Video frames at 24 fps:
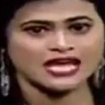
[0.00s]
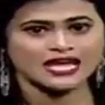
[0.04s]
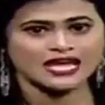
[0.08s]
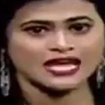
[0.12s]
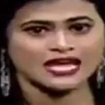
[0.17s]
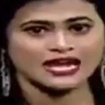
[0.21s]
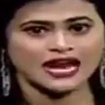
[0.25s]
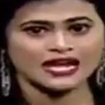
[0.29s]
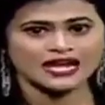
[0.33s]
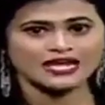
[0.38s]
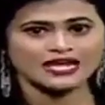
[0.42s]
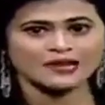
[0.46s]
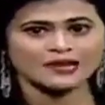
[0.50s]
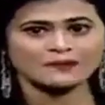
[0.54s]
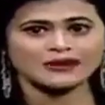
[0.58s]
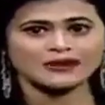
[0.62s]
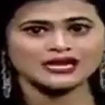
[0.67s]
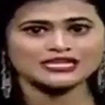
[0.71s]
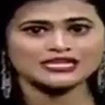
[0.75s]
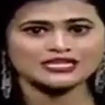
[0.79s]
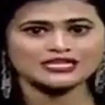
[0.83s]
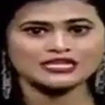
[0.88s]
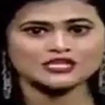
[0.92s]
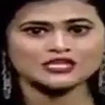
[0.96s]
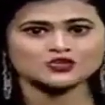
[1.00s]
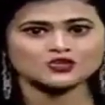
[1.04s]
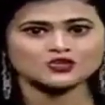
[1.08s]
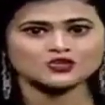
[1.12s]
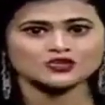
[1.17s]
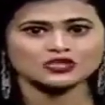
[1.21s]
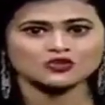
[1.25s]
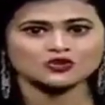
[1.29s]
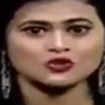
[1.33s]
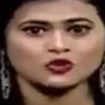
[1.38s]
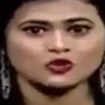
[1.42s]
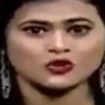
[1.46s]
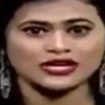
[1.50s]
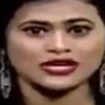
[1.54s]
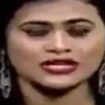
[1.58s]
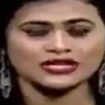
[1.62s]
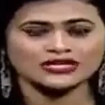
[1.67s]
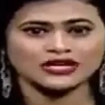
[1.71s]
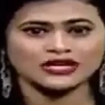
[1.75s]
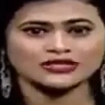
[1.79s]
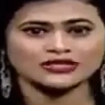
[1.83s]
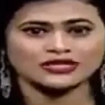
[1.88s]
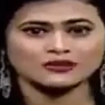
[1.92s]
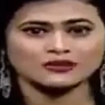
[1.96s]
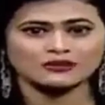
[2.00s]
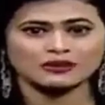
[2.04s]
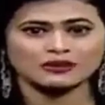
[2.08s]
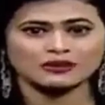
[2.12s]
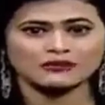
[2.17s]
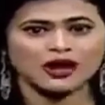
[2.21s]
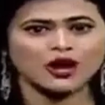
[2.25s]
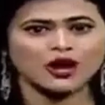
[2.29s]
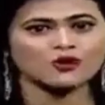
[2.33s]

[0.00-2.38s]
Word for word: এর আগে বেশ কিছুদিন ধরেই তাদের বিবাহ